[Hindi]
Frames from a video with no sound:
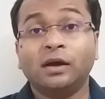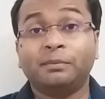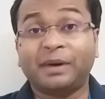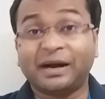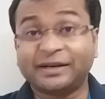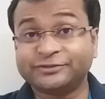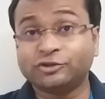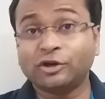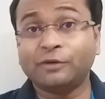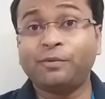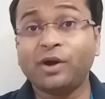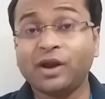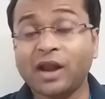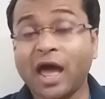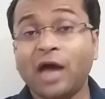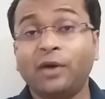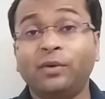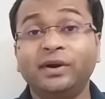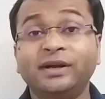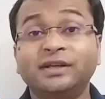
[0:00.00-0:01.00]
First of all,
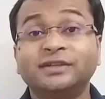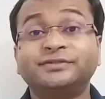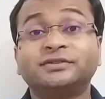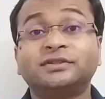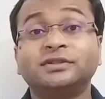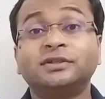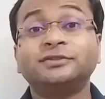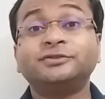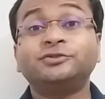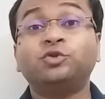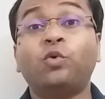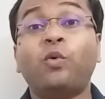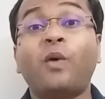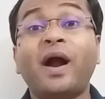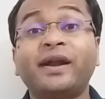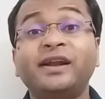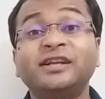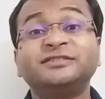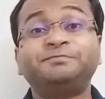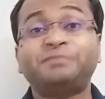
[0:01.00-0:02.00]
I will discuss
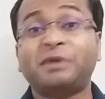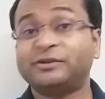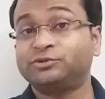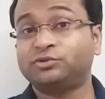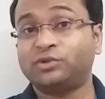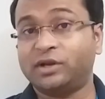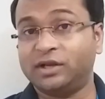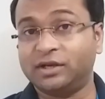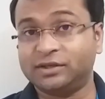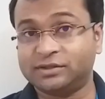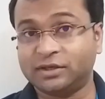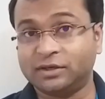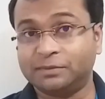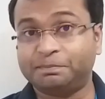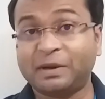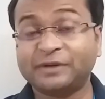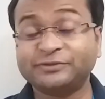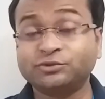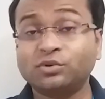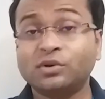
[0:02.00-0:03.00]
what is pasteurization.
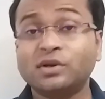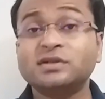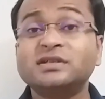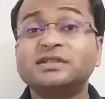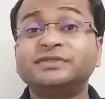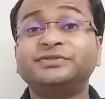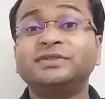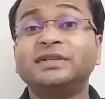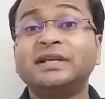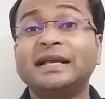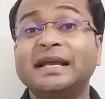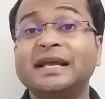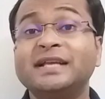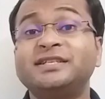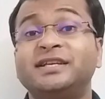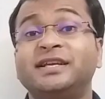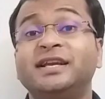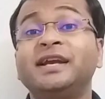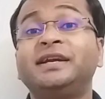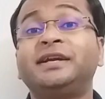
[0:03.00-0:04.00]
Pasteurization
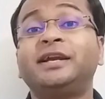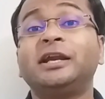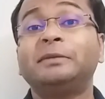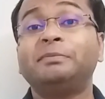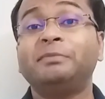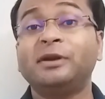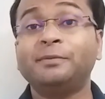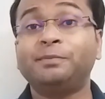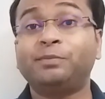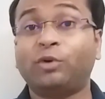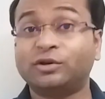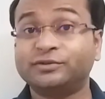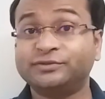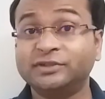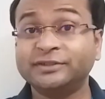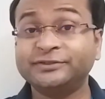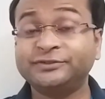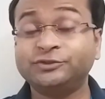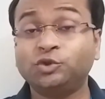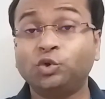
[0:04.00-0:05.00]
is heat treatment
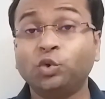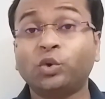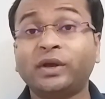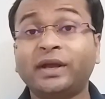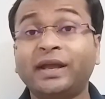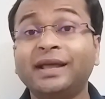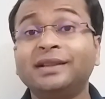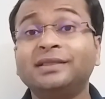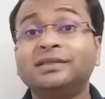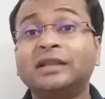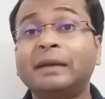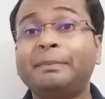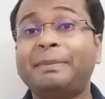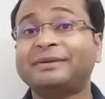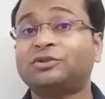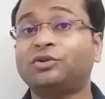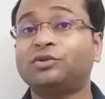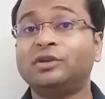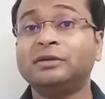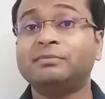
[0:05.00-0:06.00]
process to kill the
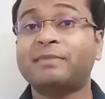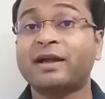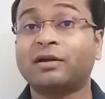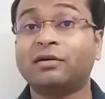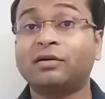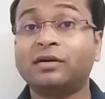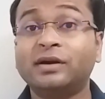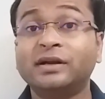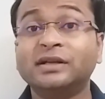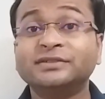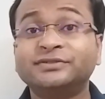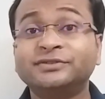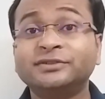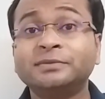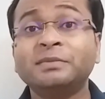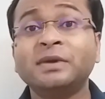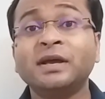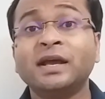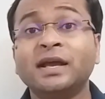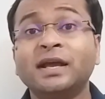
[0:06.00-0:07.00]
pathogenic
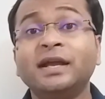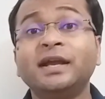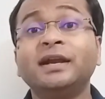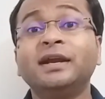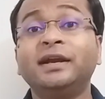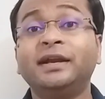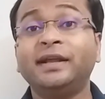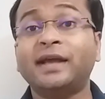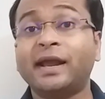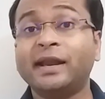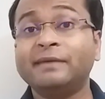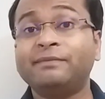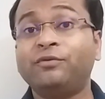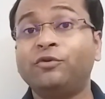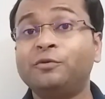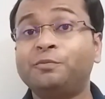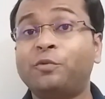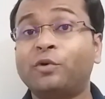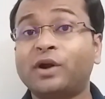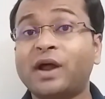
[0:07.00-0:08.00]
microorganism in dairy
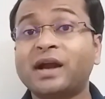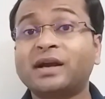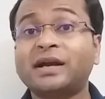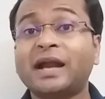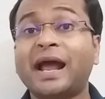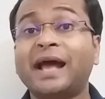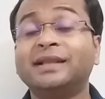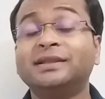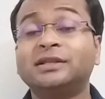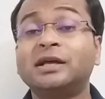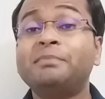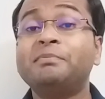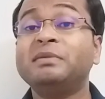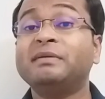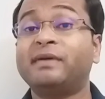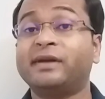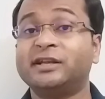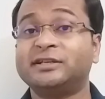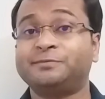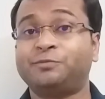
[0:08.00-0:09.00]
food product and the
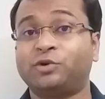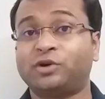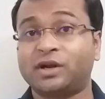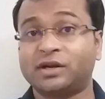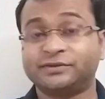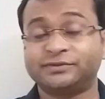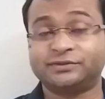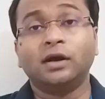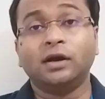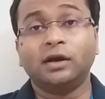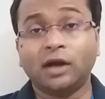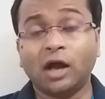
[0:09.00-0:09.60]
beverage products.